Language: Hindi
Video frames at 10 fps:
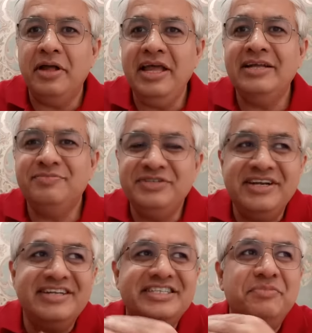एक
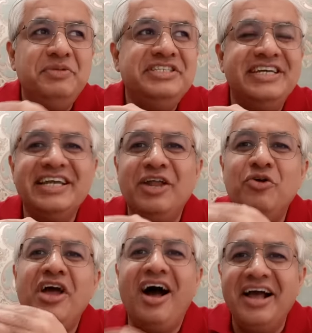जनरेशन पीछे कह
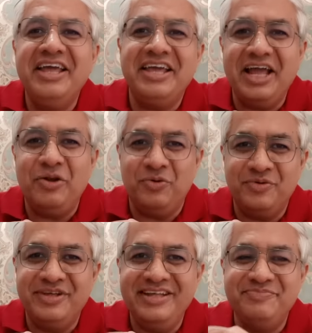लो या आगे कह लो
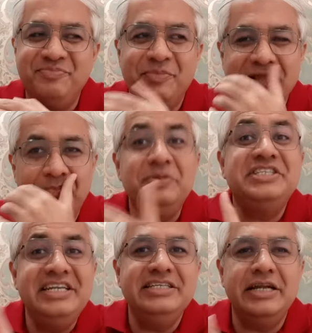मतलब
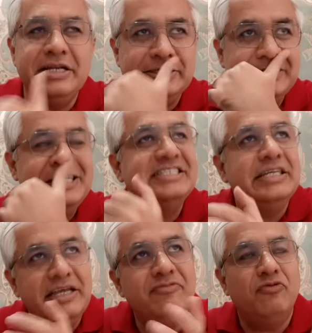पिछली जनरेशन
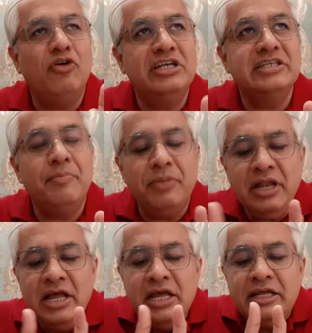जैसे कि फॉर एग्जांपल
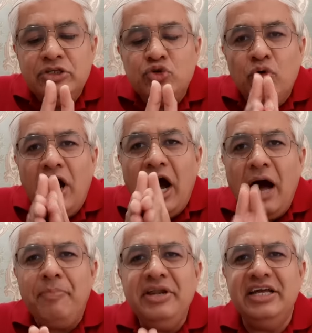कि जो
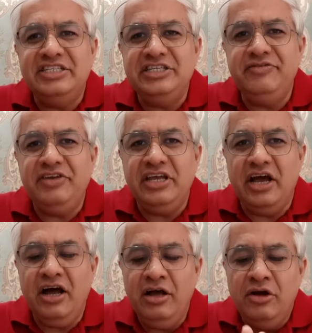आपने अचीव
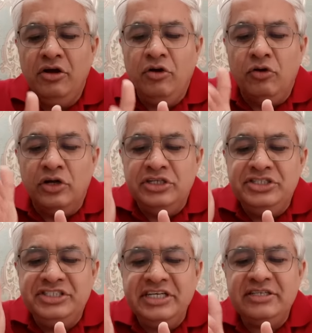किया
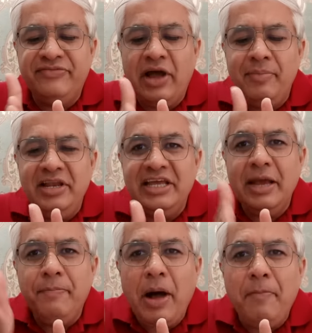जिस फैमिली
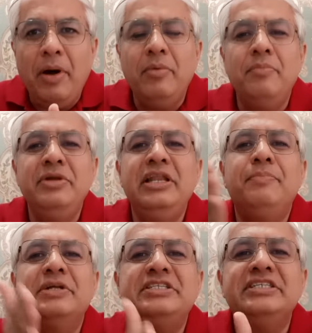के पापा मम्मी ने
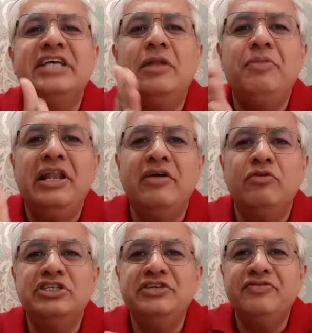25 साल पहले
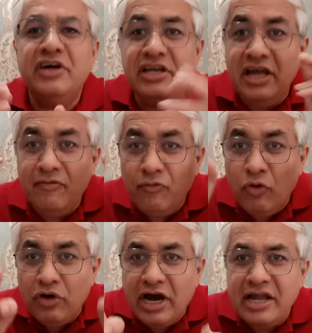वो अचीव कर लिया
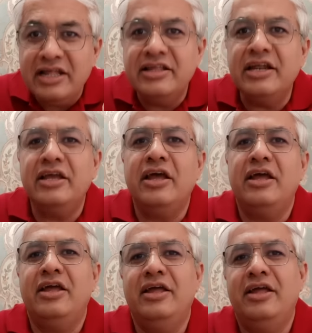वो खरीद रहे
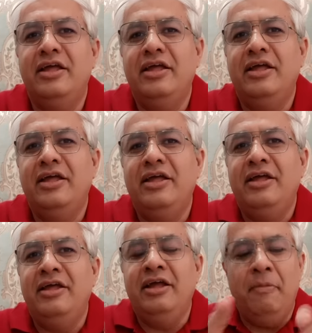हैं
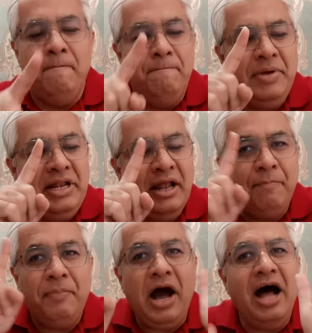बिन
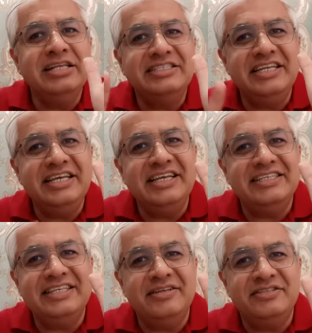पांच
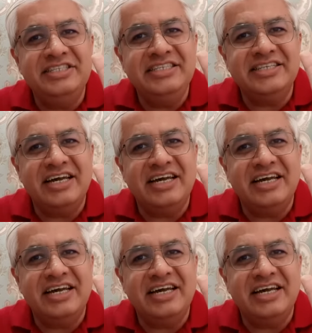तरीके से चीज़